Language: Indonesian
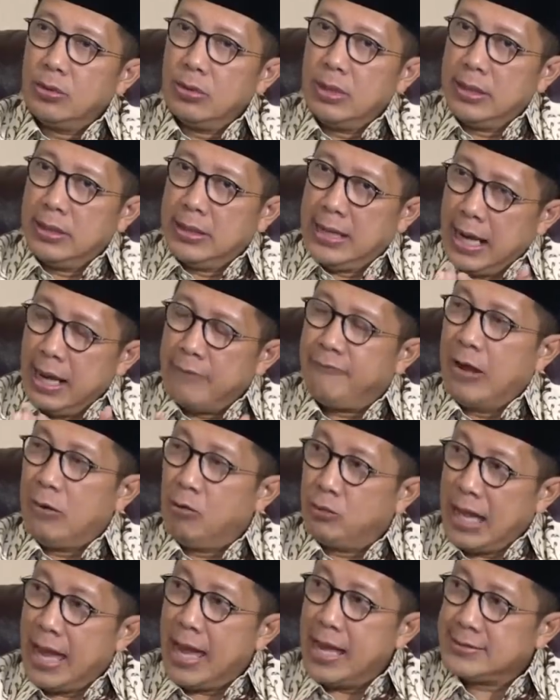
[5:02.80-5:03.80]
dengan
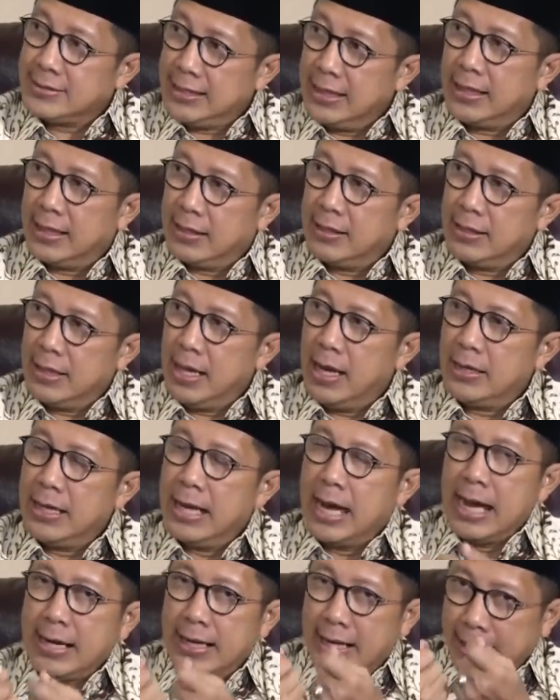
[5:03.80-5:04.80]
valuta Komponen asing, ya, ya, ya
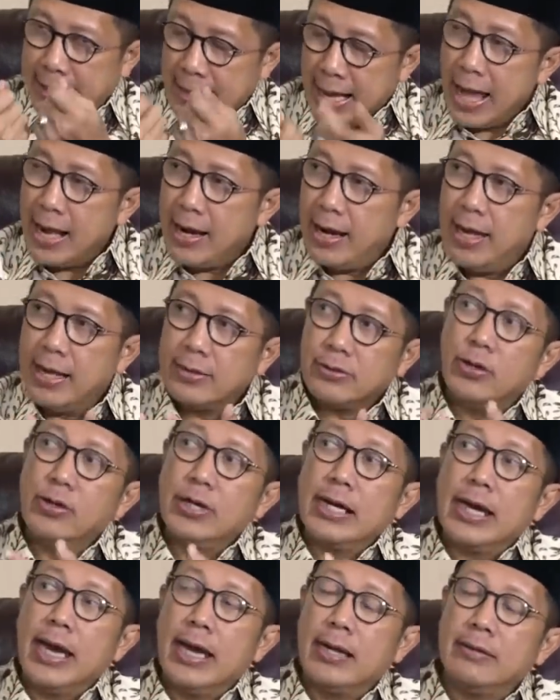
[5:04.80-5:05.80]
dengan rial atau
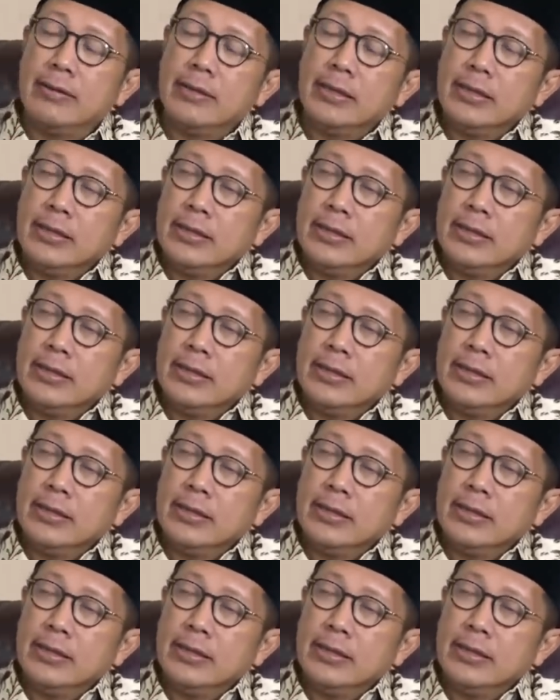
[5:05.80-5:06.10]
dengan